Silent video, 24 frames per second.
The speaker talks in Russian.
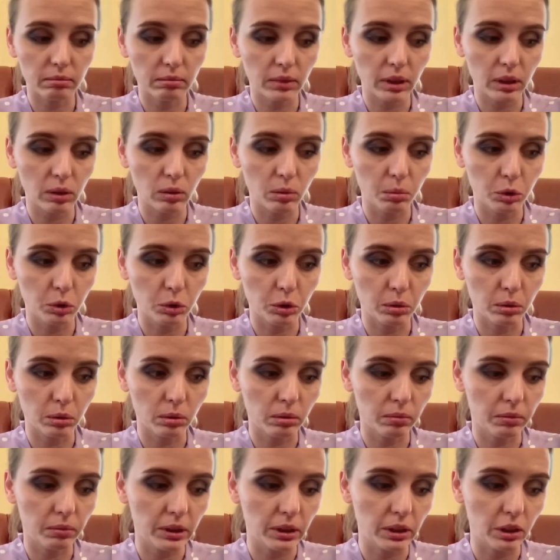я думаю,
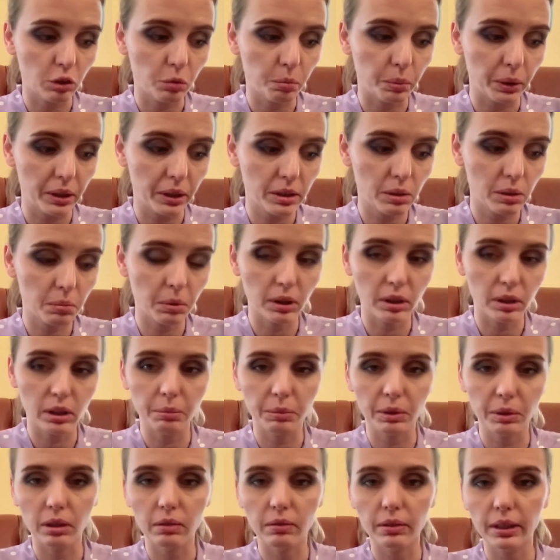что везде, в принципе, где
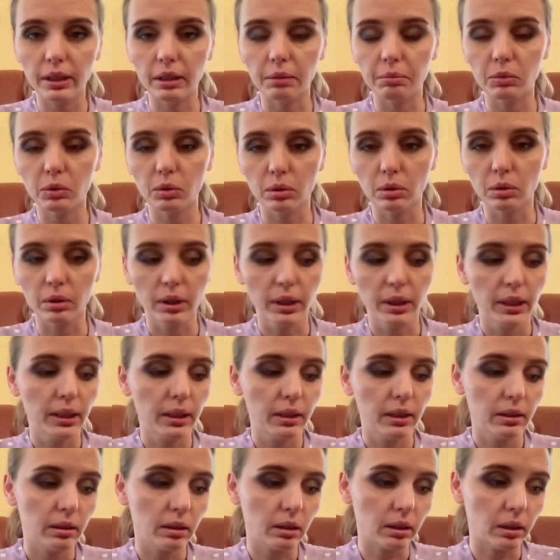мы говорим о,
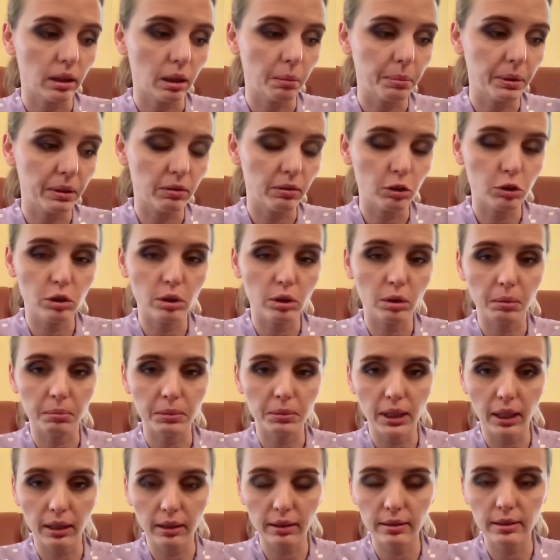о подтвержденном
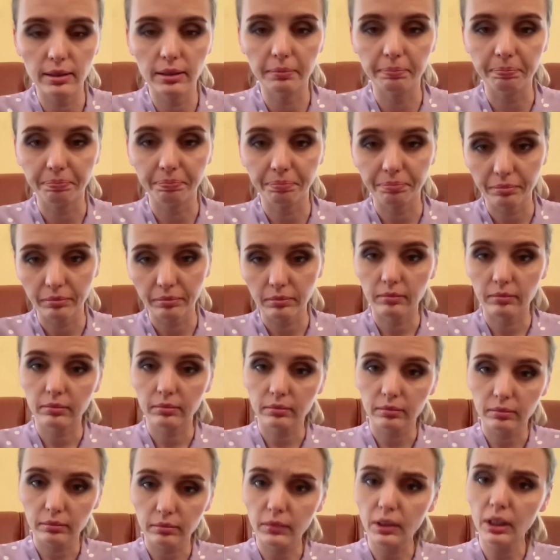диагнозе,
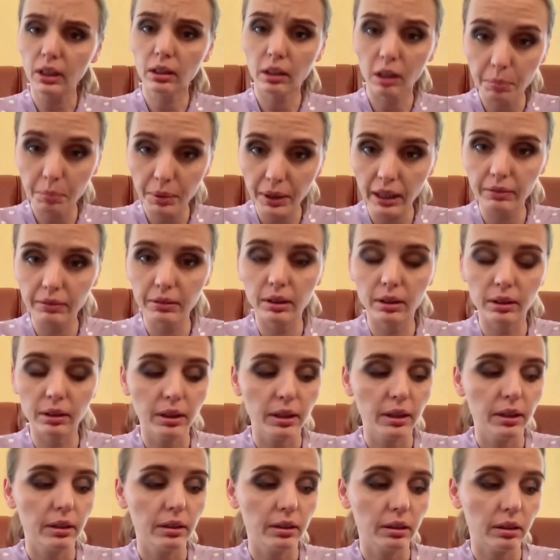как правило,
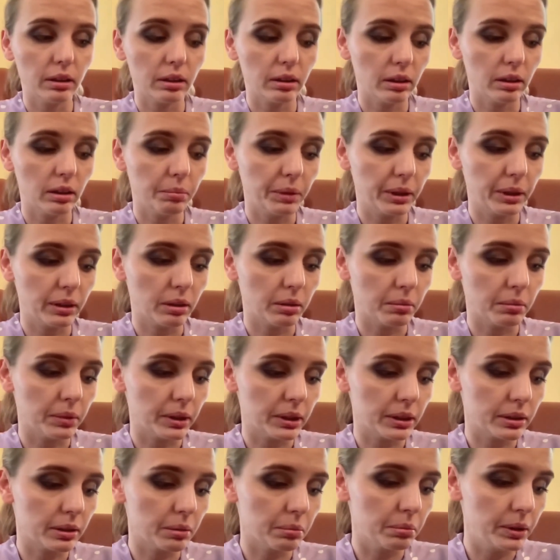э, имела
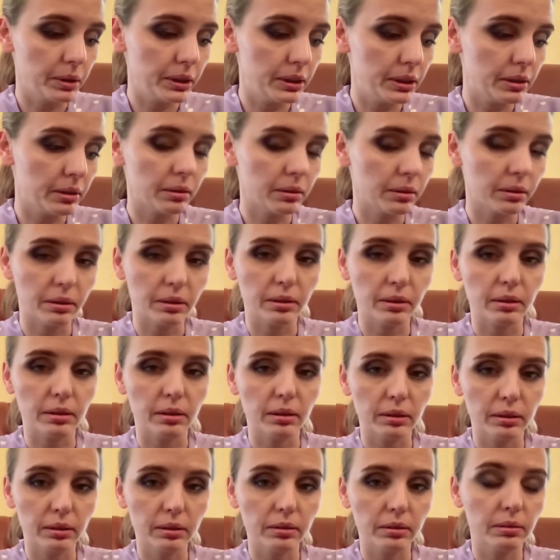место быть
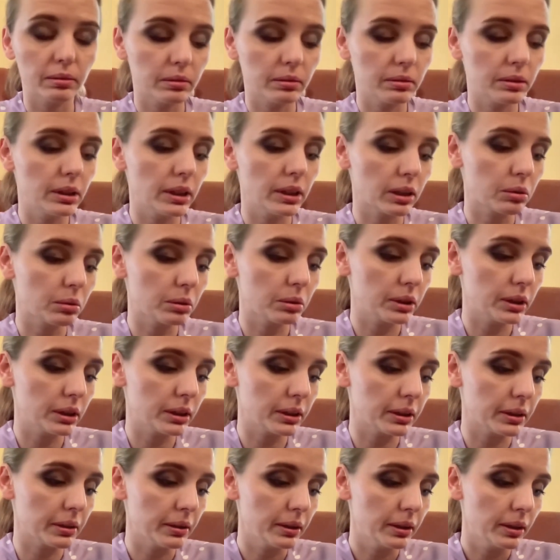э,
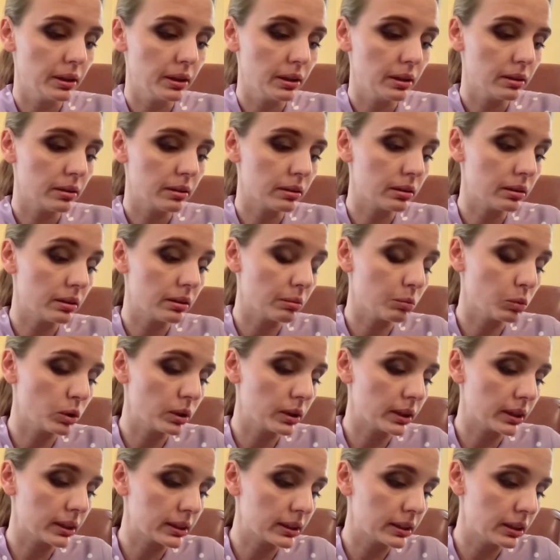диагностика да,
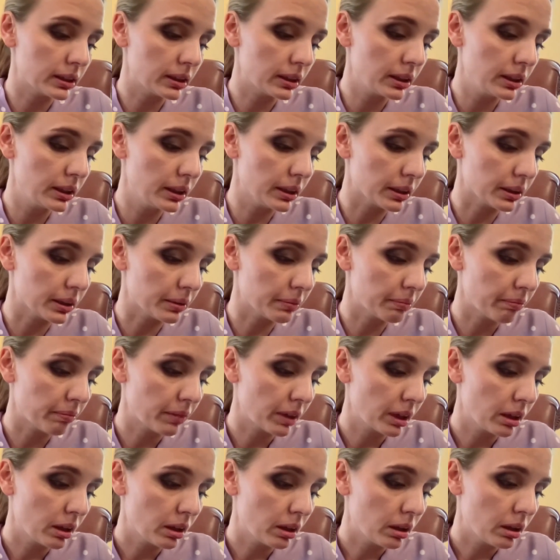мутации гена,
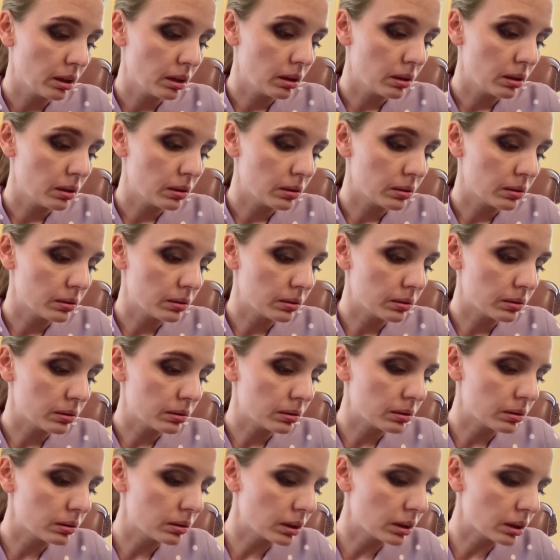э,
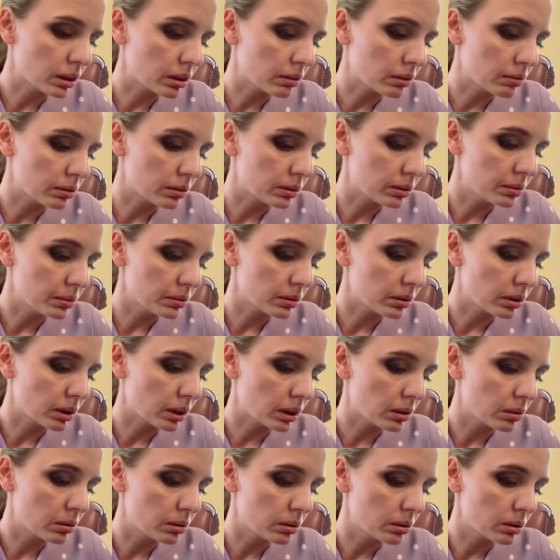так, о
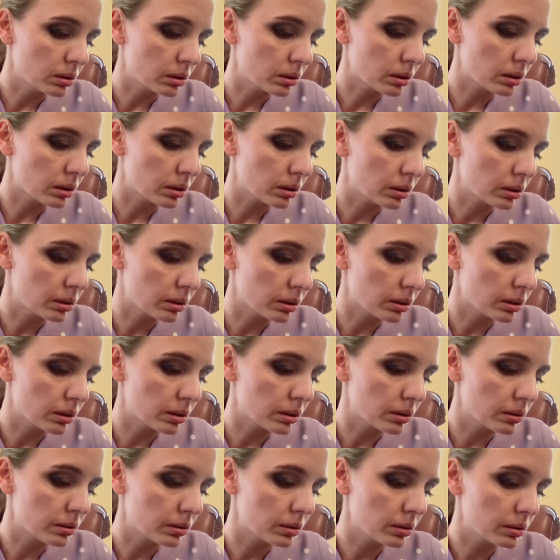которых докладываем,
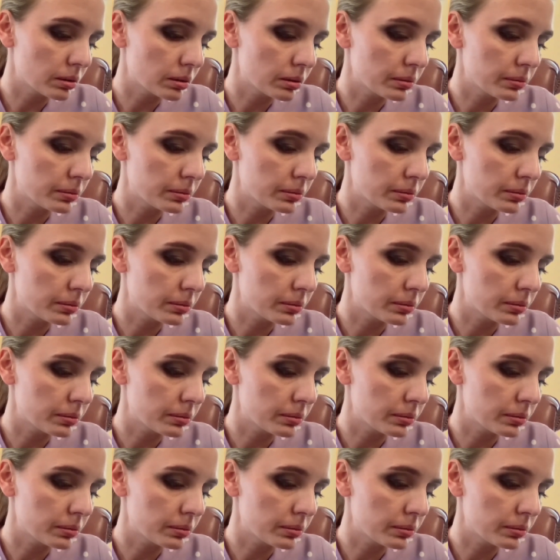понятно.